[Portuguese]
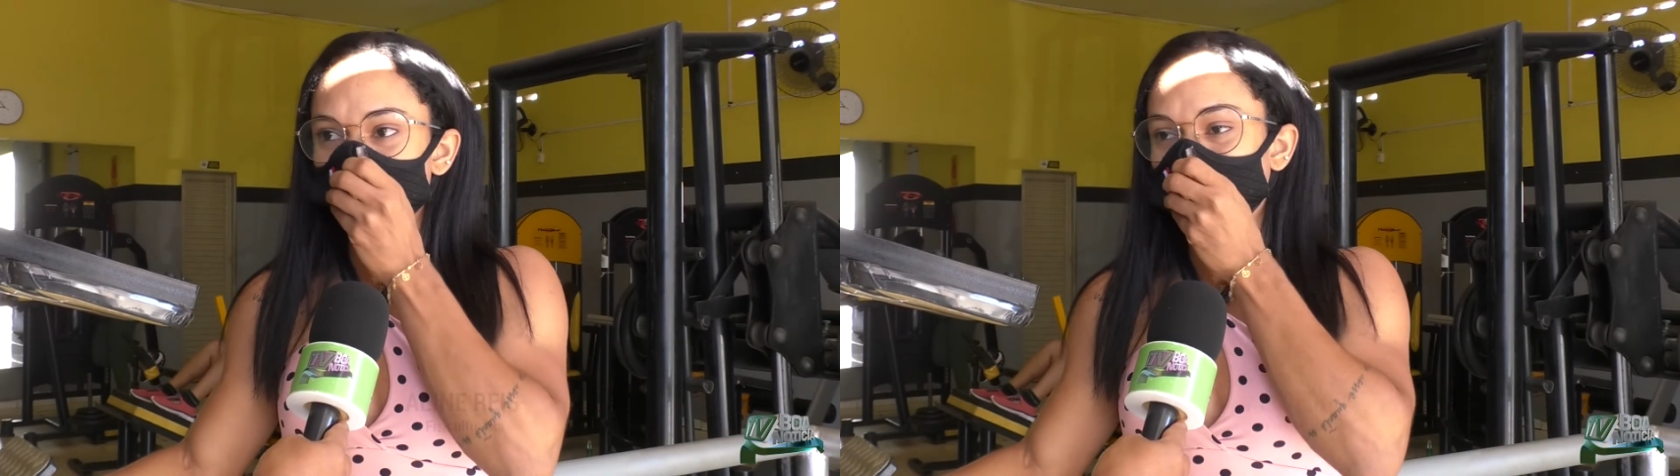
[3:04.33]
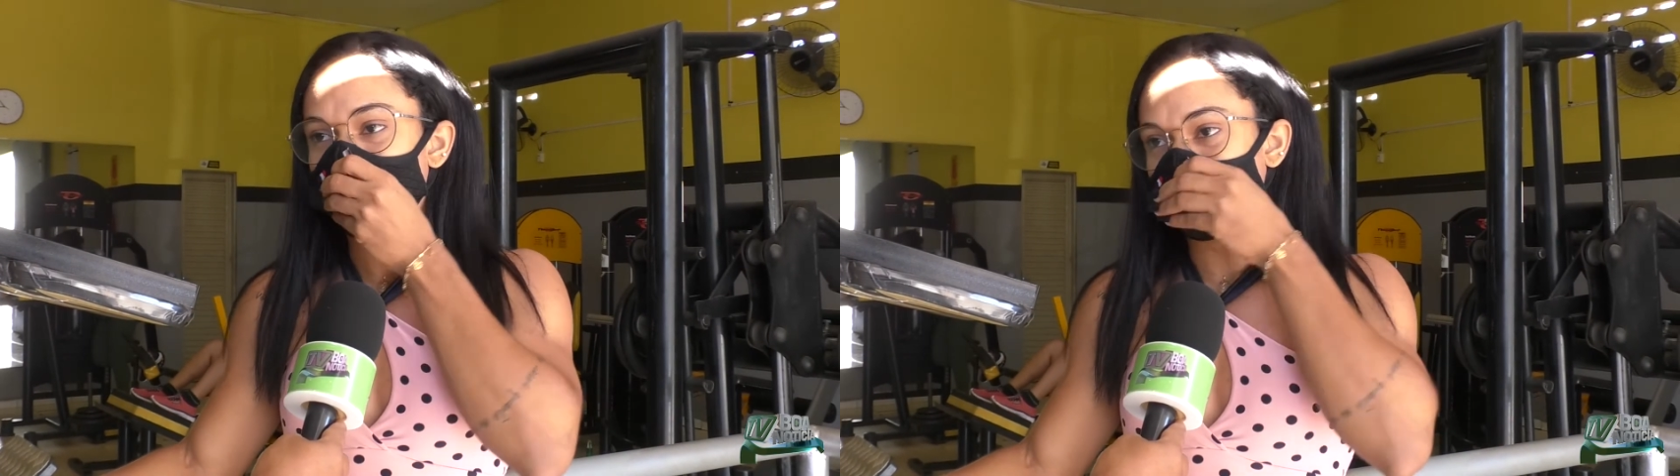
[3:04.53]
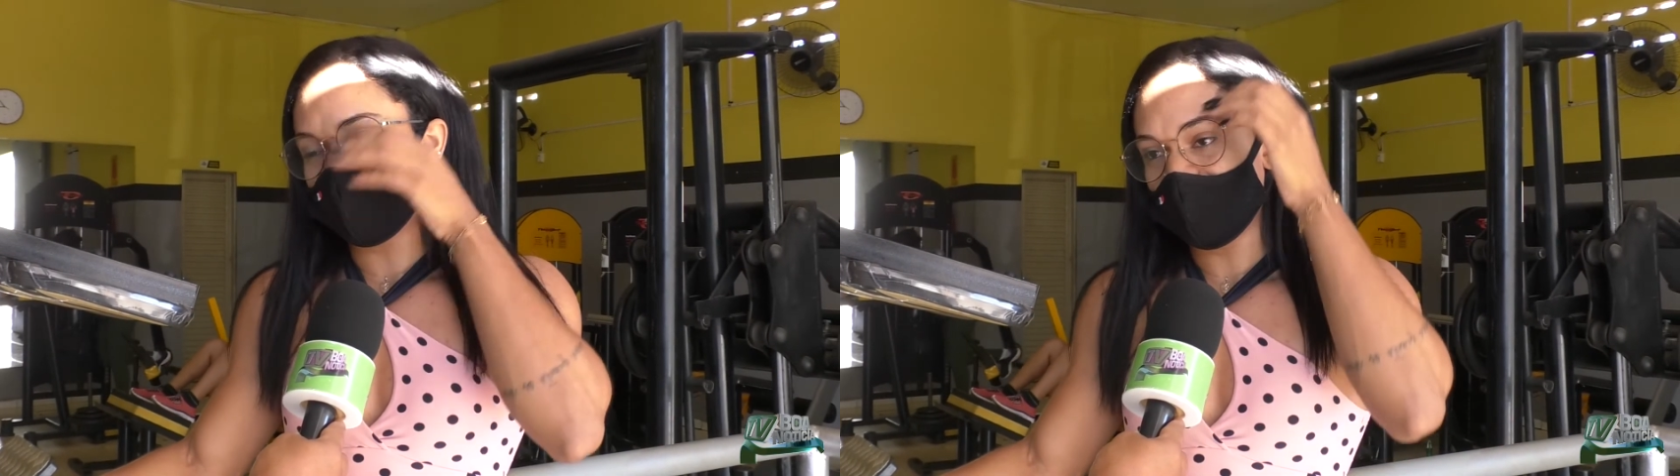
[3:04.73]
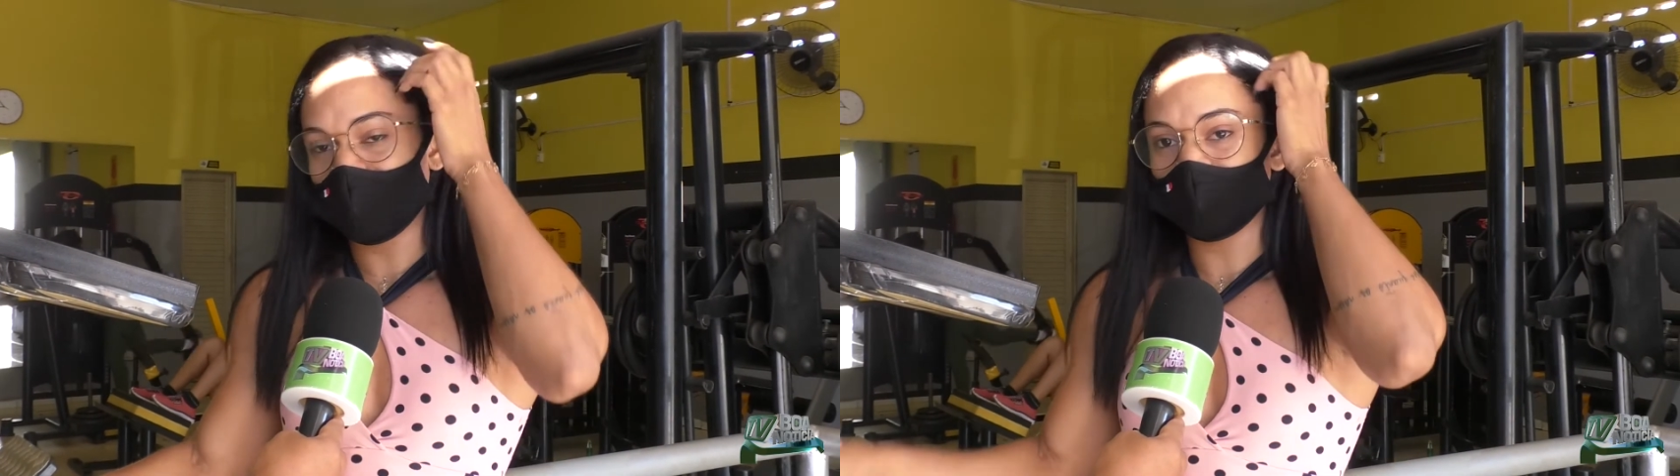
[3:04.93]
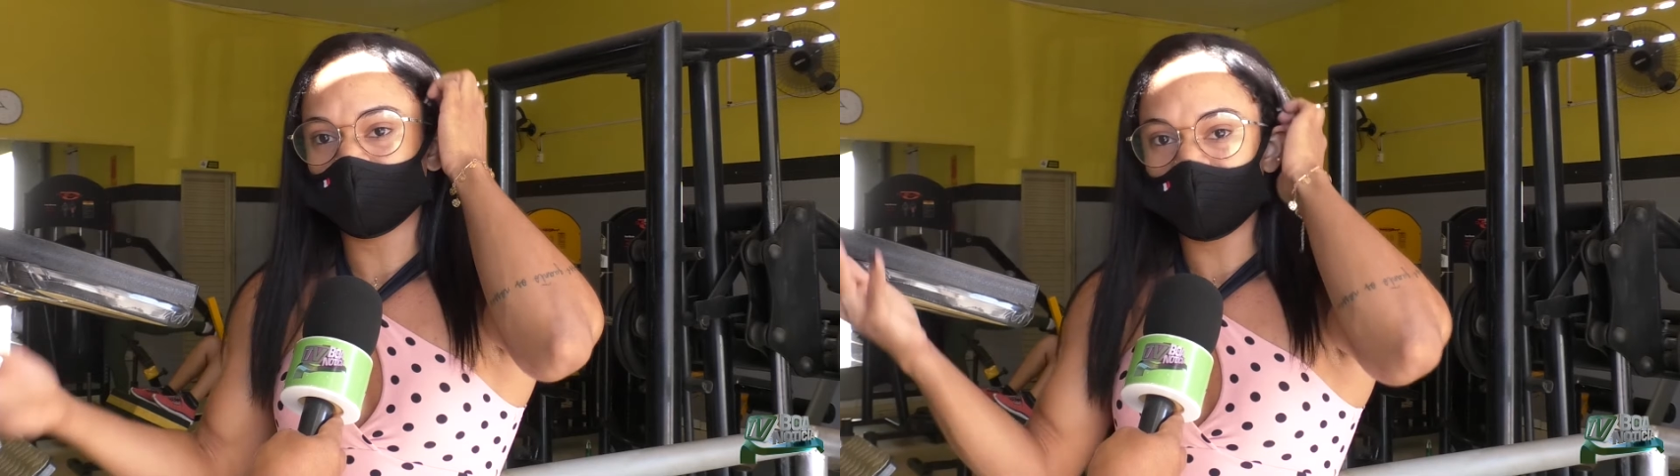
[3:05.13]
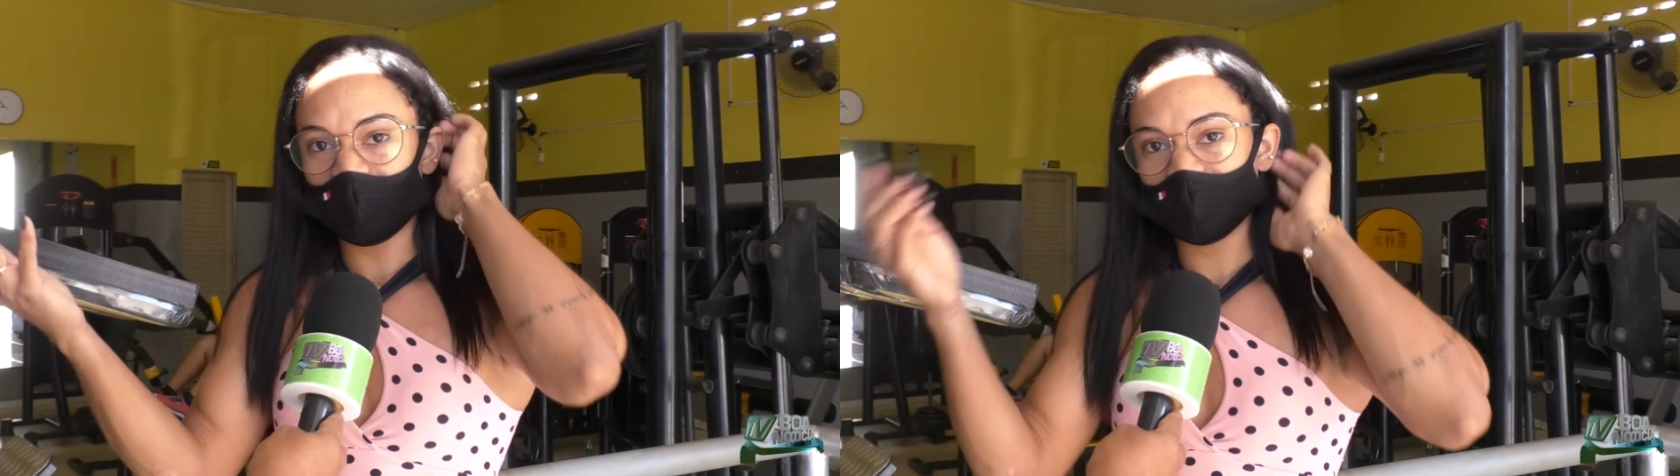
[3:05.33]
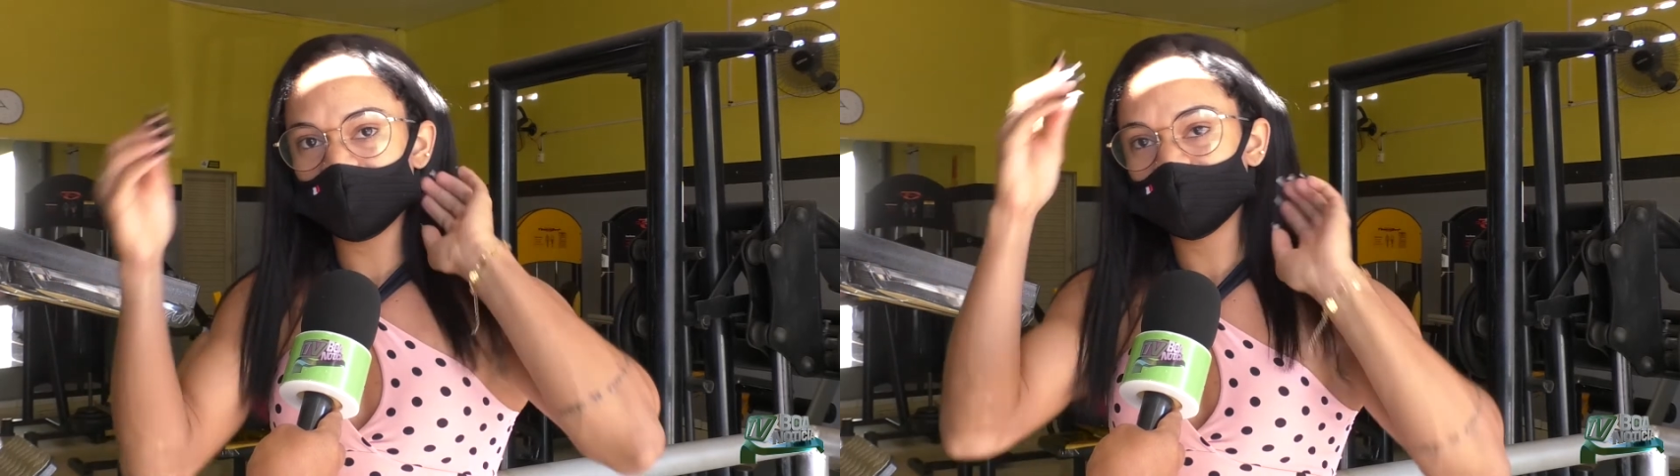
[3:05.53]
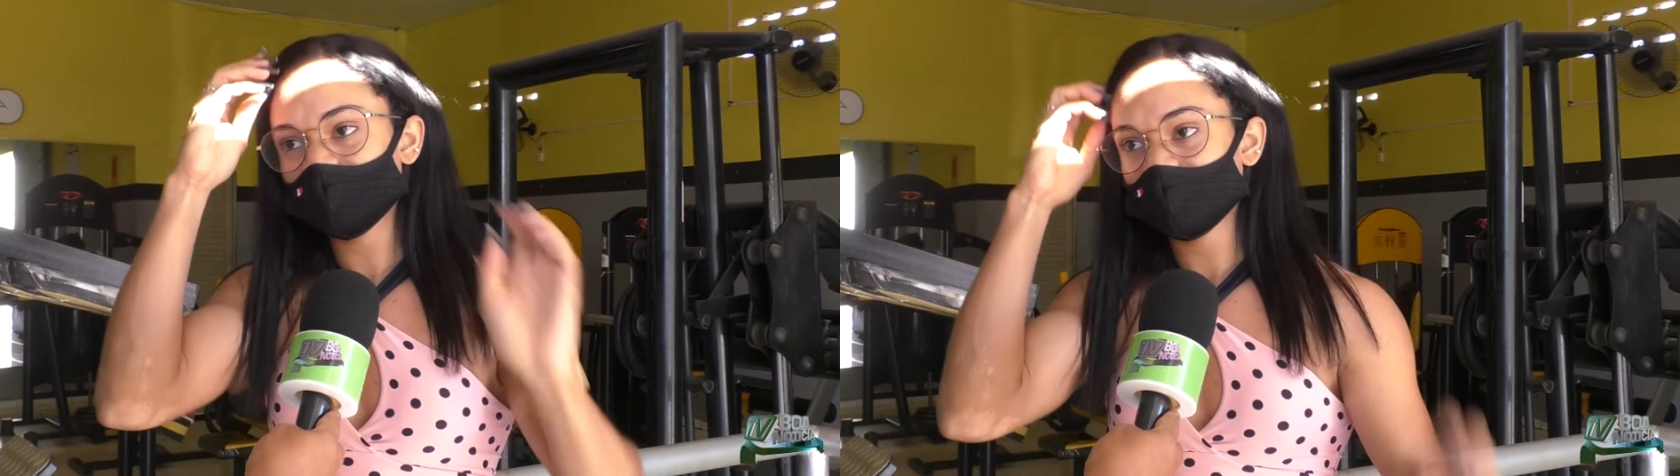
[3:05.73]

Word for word: falaram, ah, ela vai,